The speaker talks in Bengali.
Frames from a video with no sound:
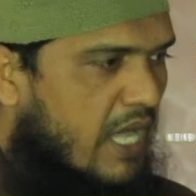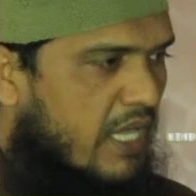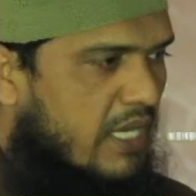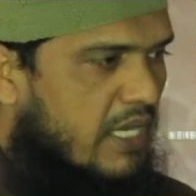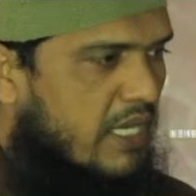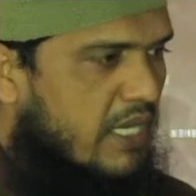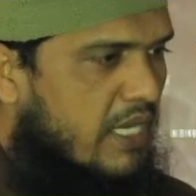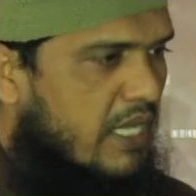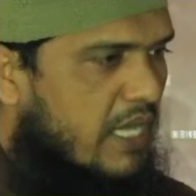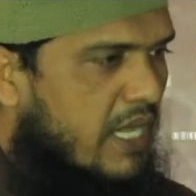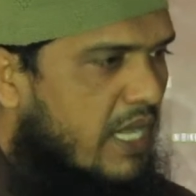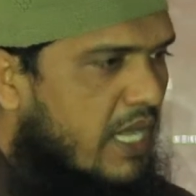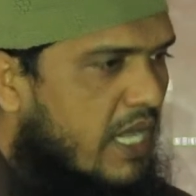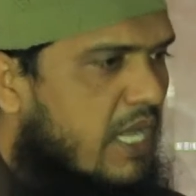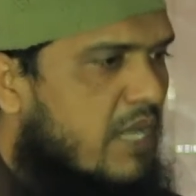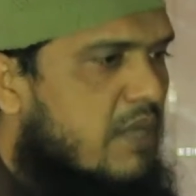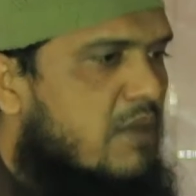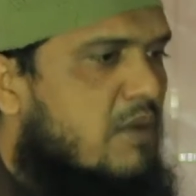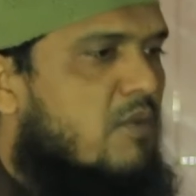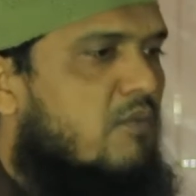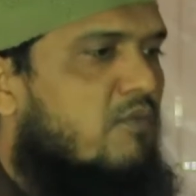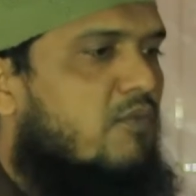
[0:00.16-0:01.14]
আল্লাহ
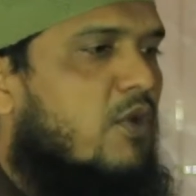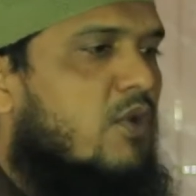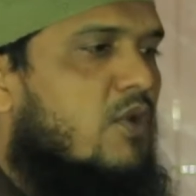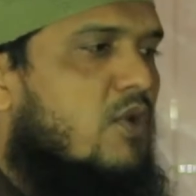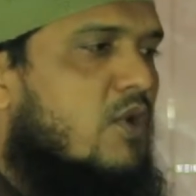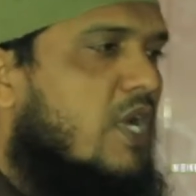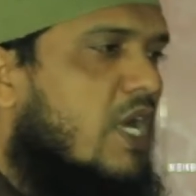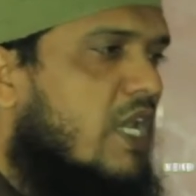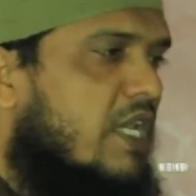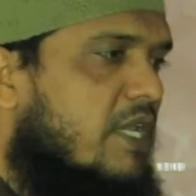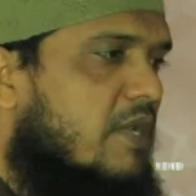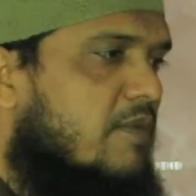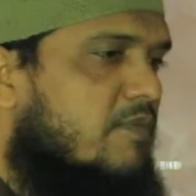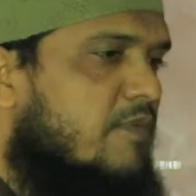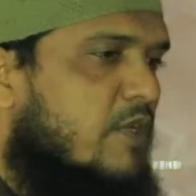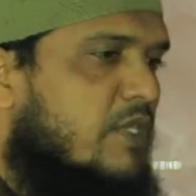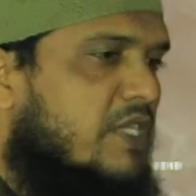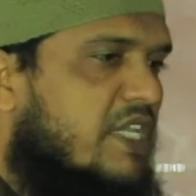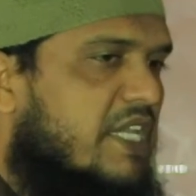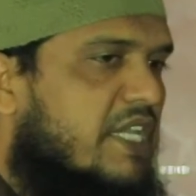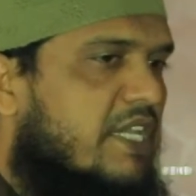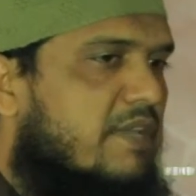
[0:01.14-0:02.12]
পরকালের
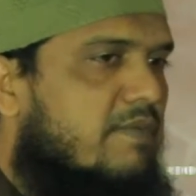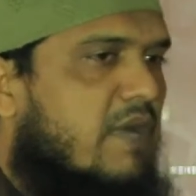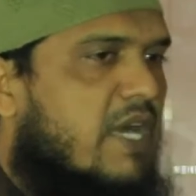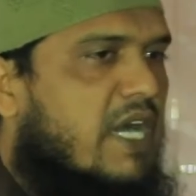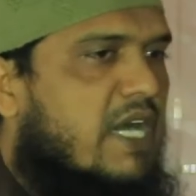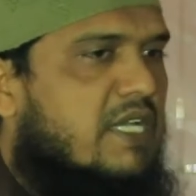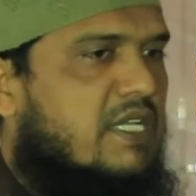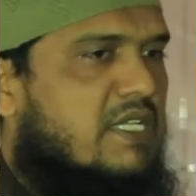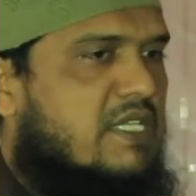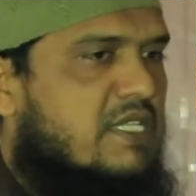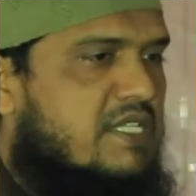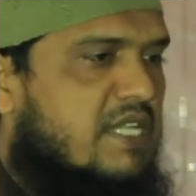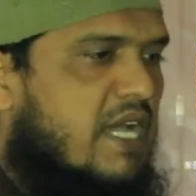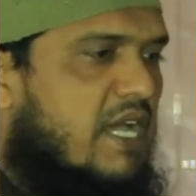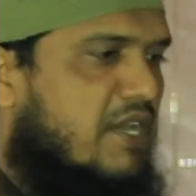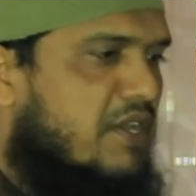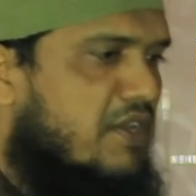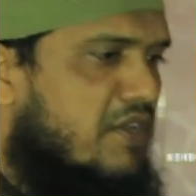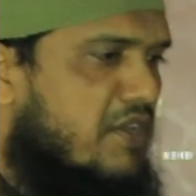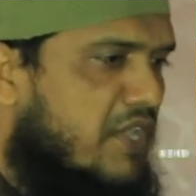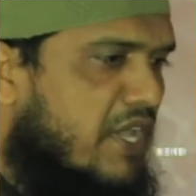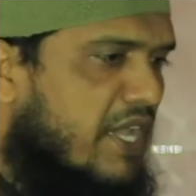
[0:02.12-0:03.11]
প্রতি ইমান
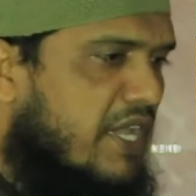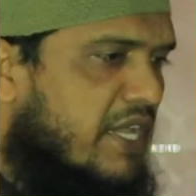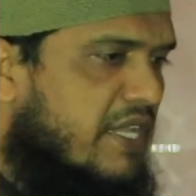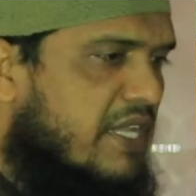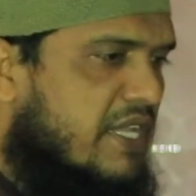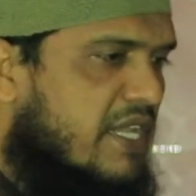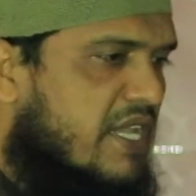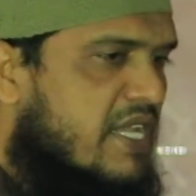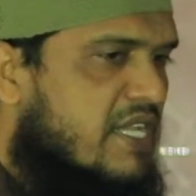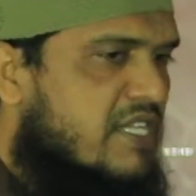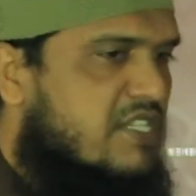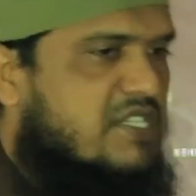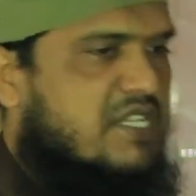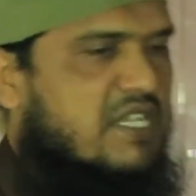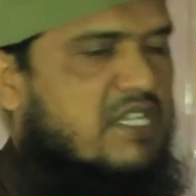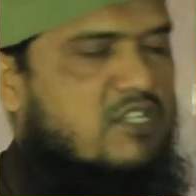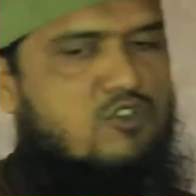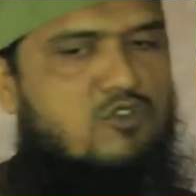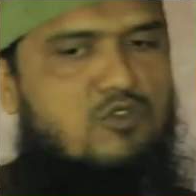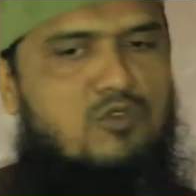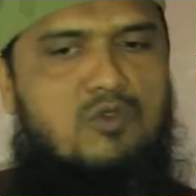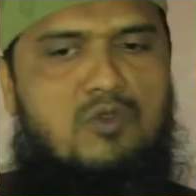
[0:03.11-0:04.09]
যার নেই সে
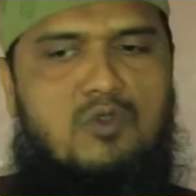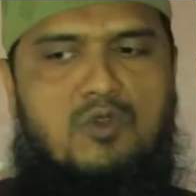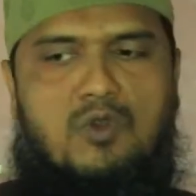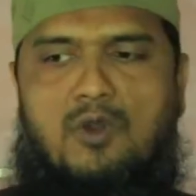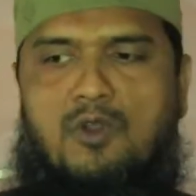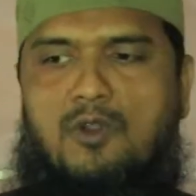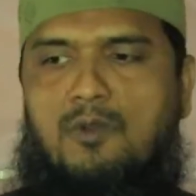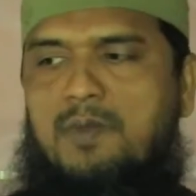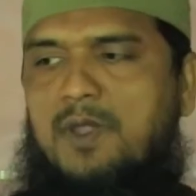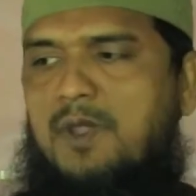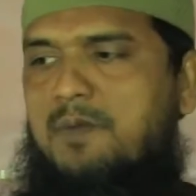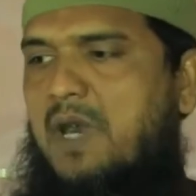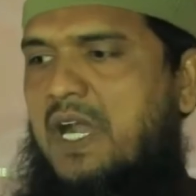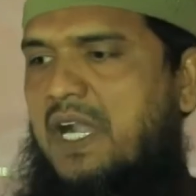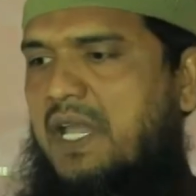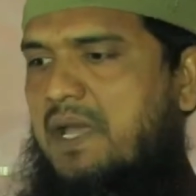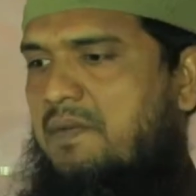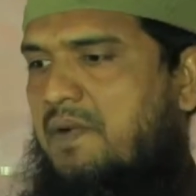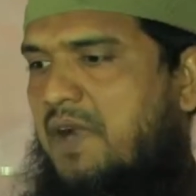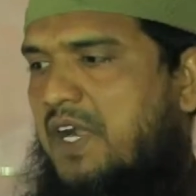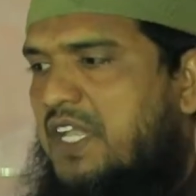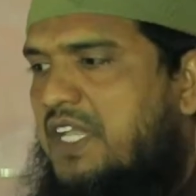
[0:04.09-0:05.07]
শুধু করবে
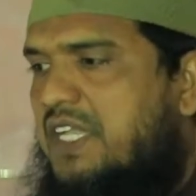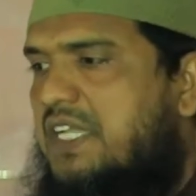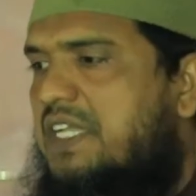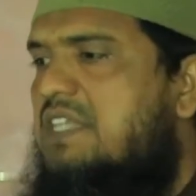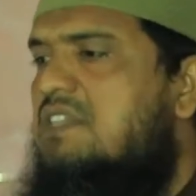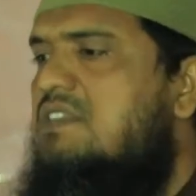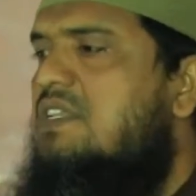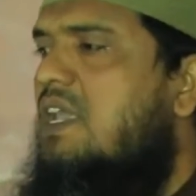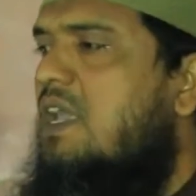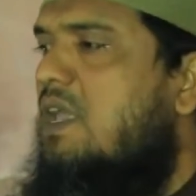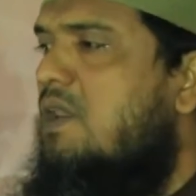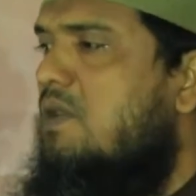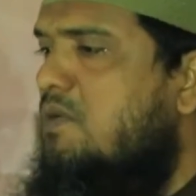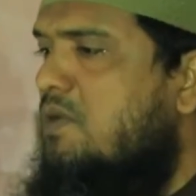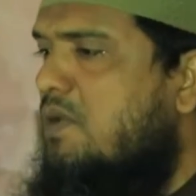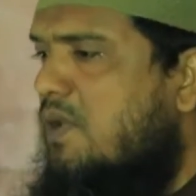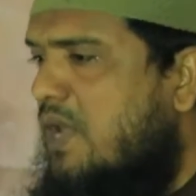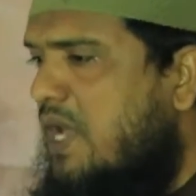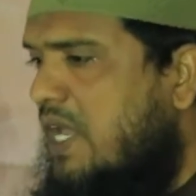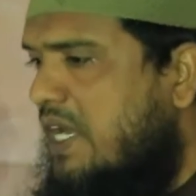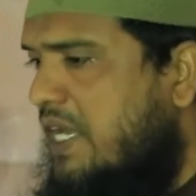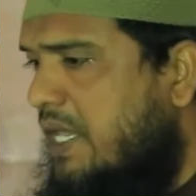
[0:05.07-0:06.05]
বাড়াবাড়ি কিসের
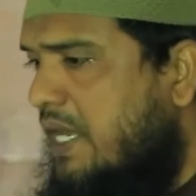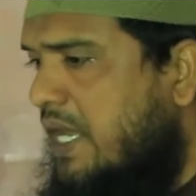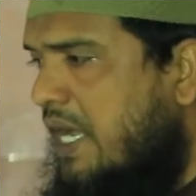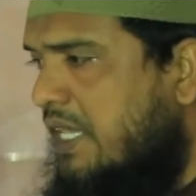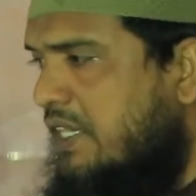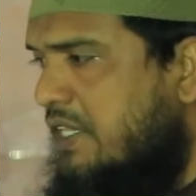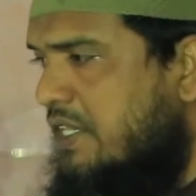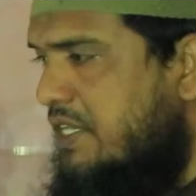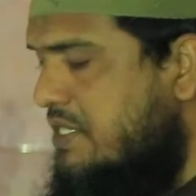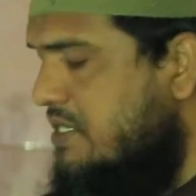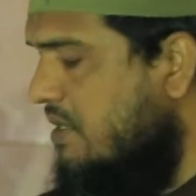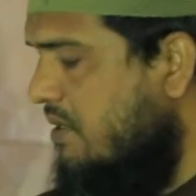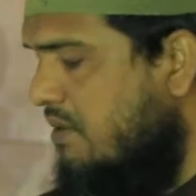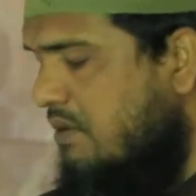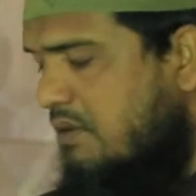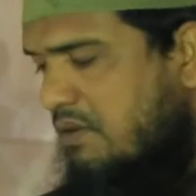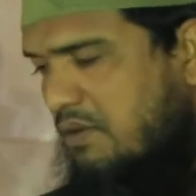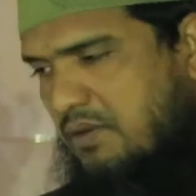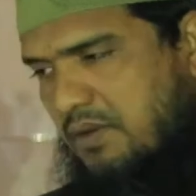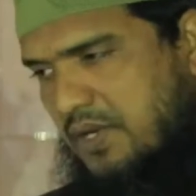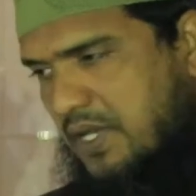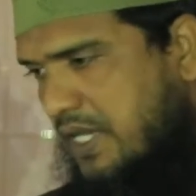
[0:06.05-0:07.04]
কোরআন আর হাদিস
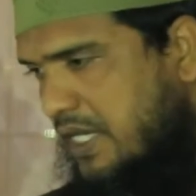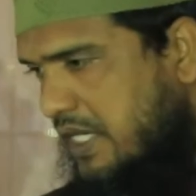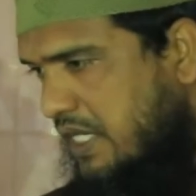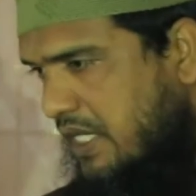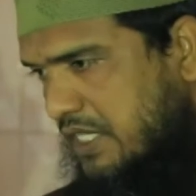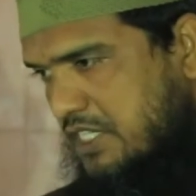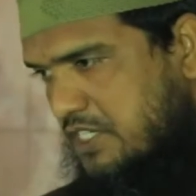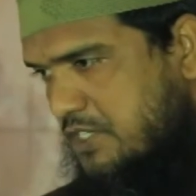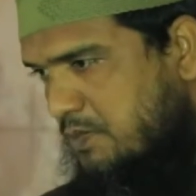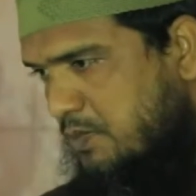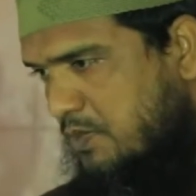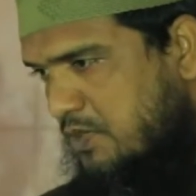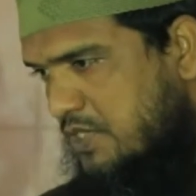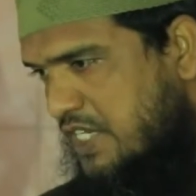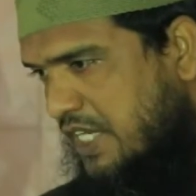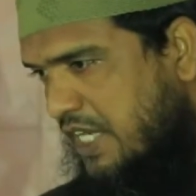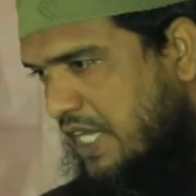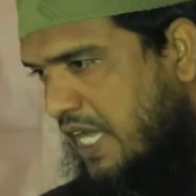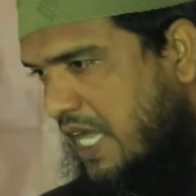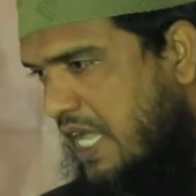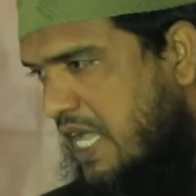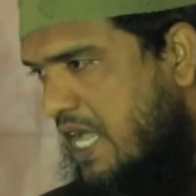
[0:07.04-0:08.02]
কোরআন হাদিস
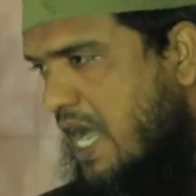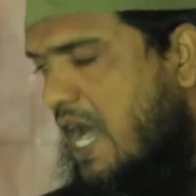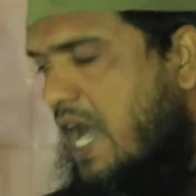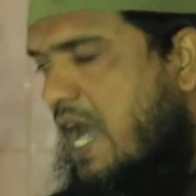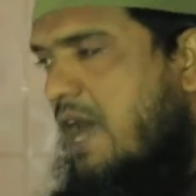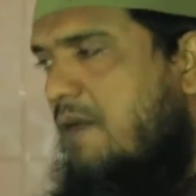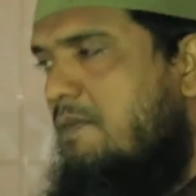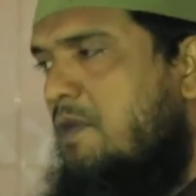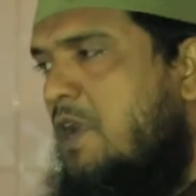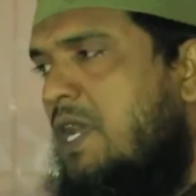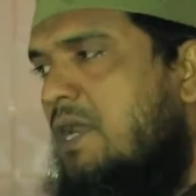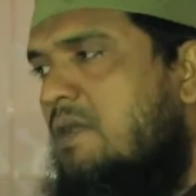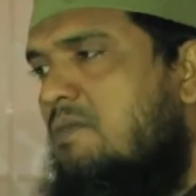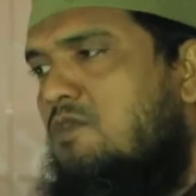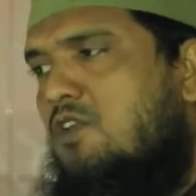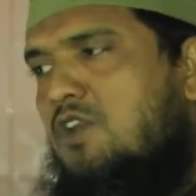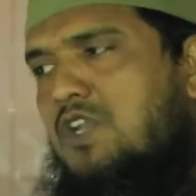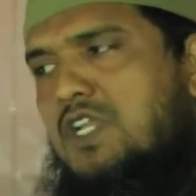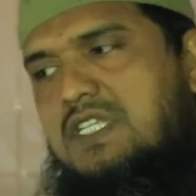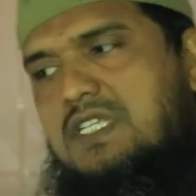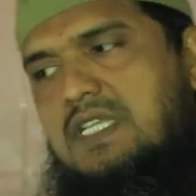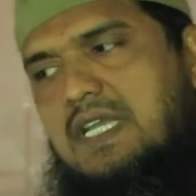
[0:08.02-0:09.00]
বুঝি না আমার
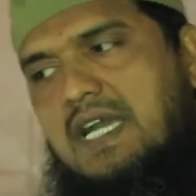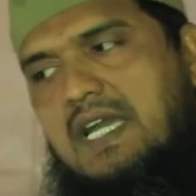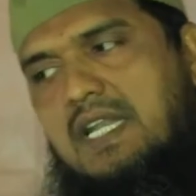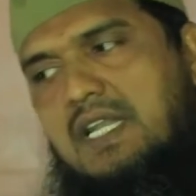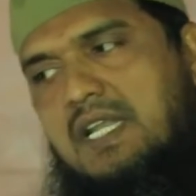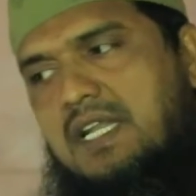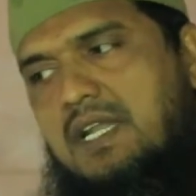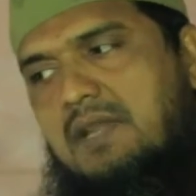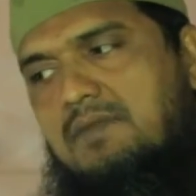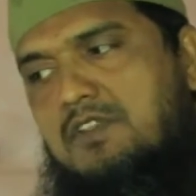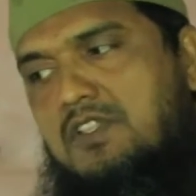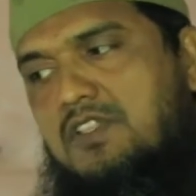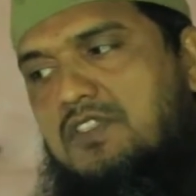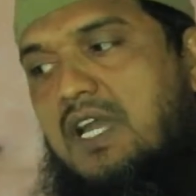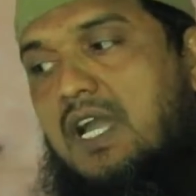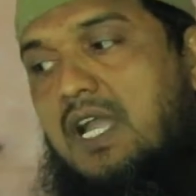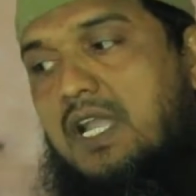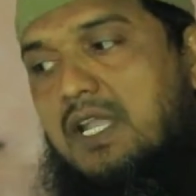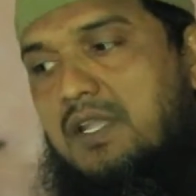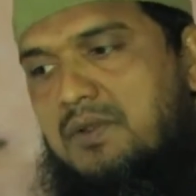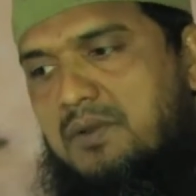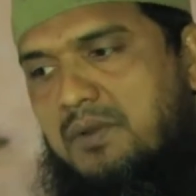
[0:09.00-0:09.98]
মনে যা লাগে আমি তাই